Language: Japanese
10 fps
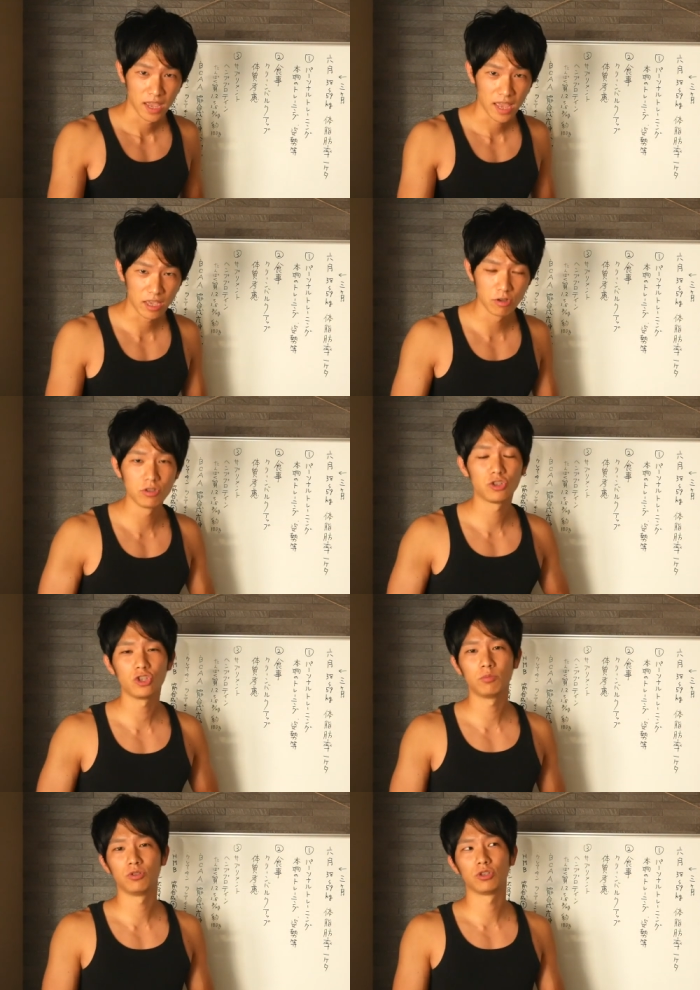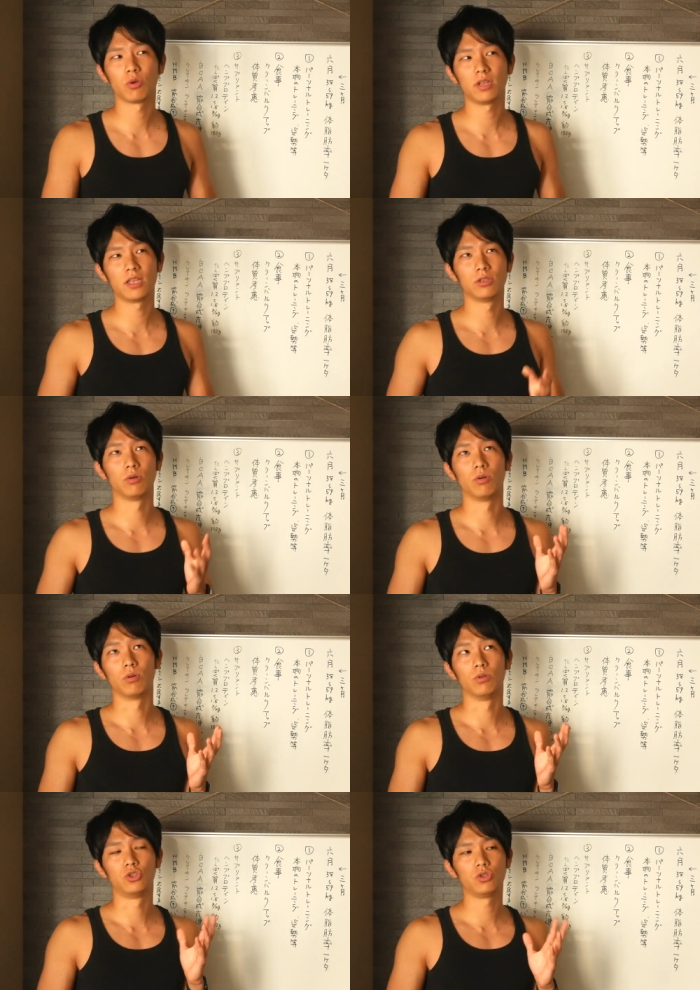えー、YouTube 去年の
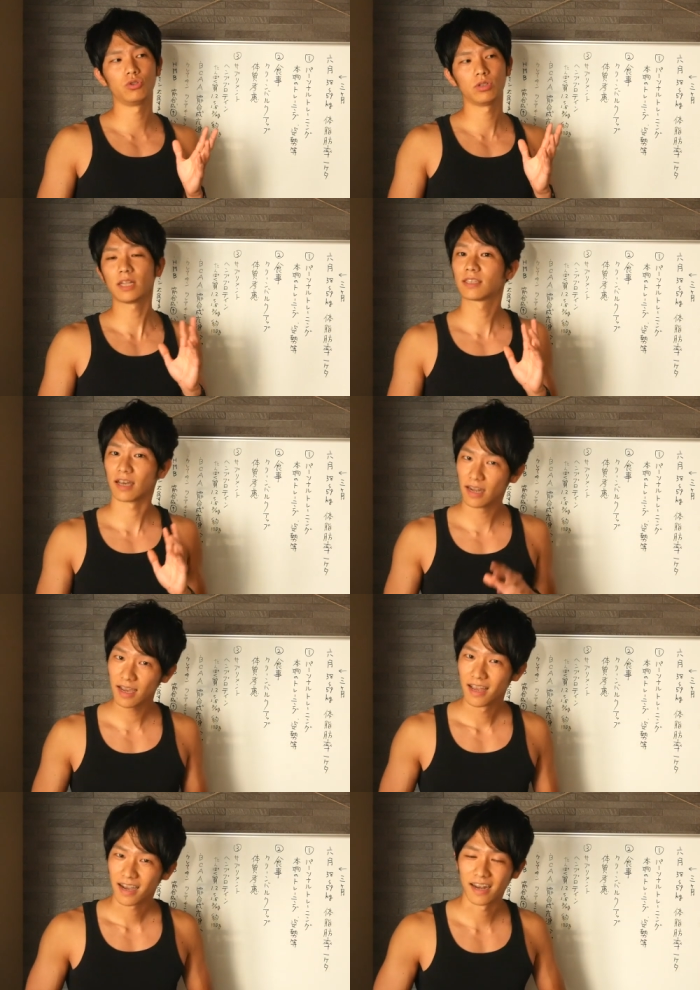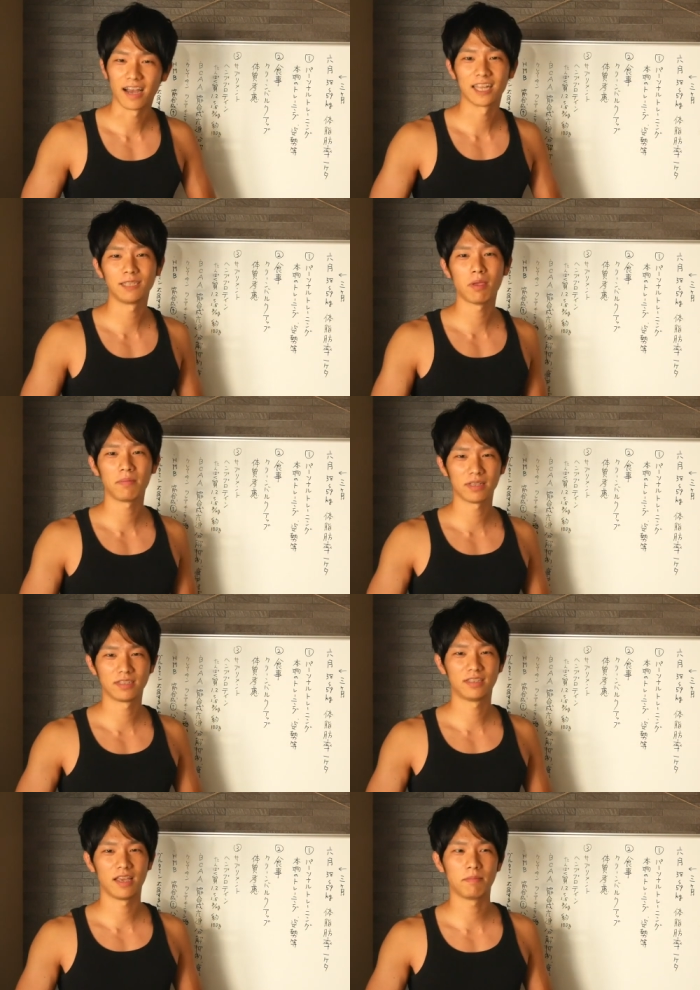10月かなから始めま
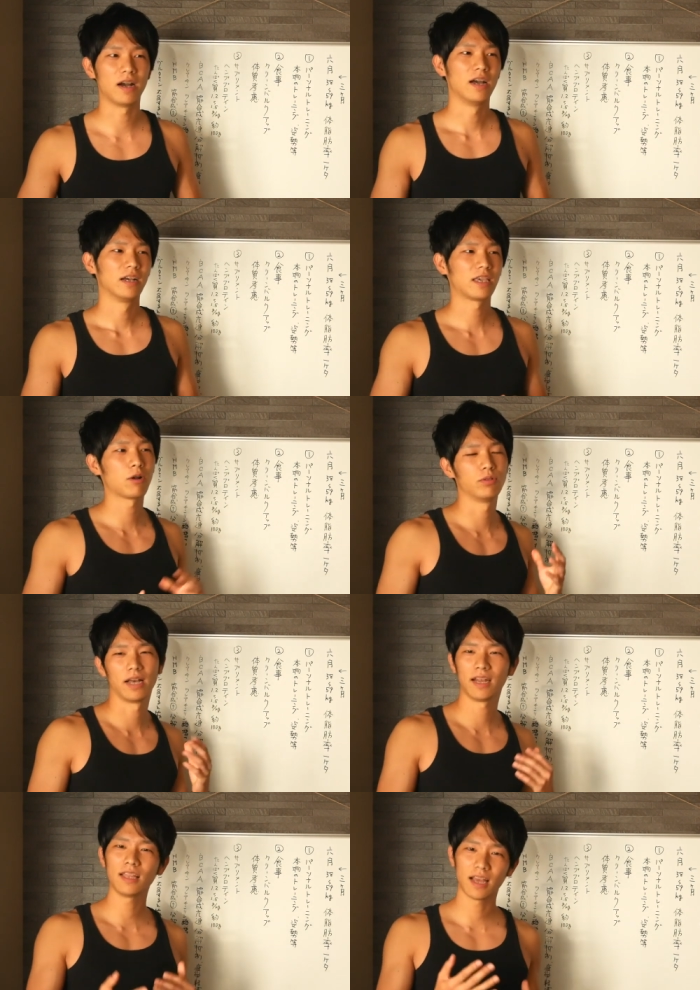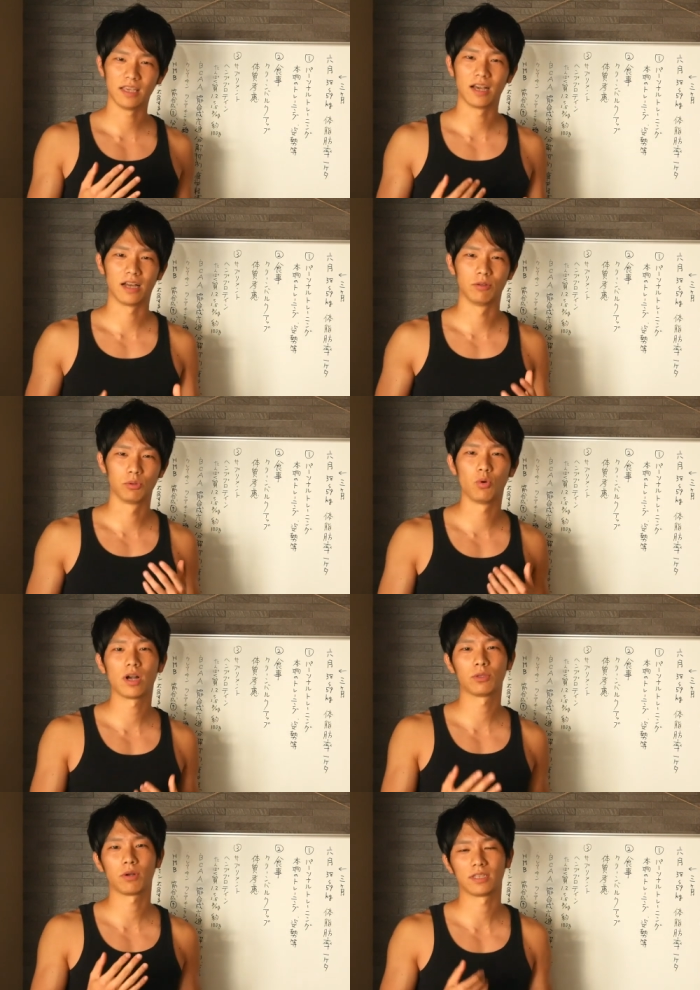して、まあ、結構慣れない、あの、動
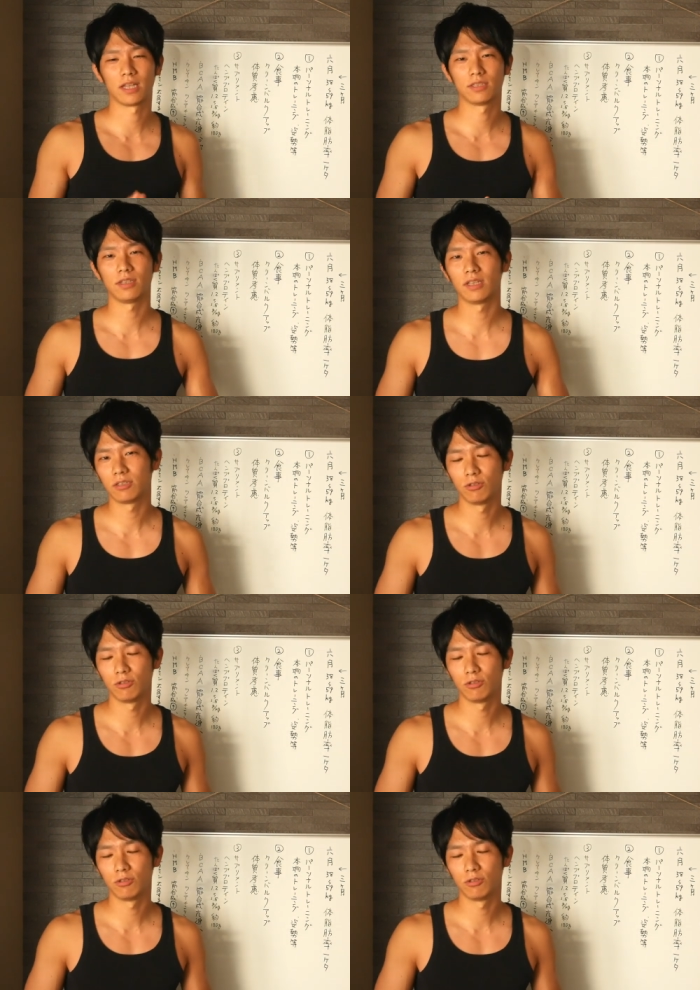画とか撮影す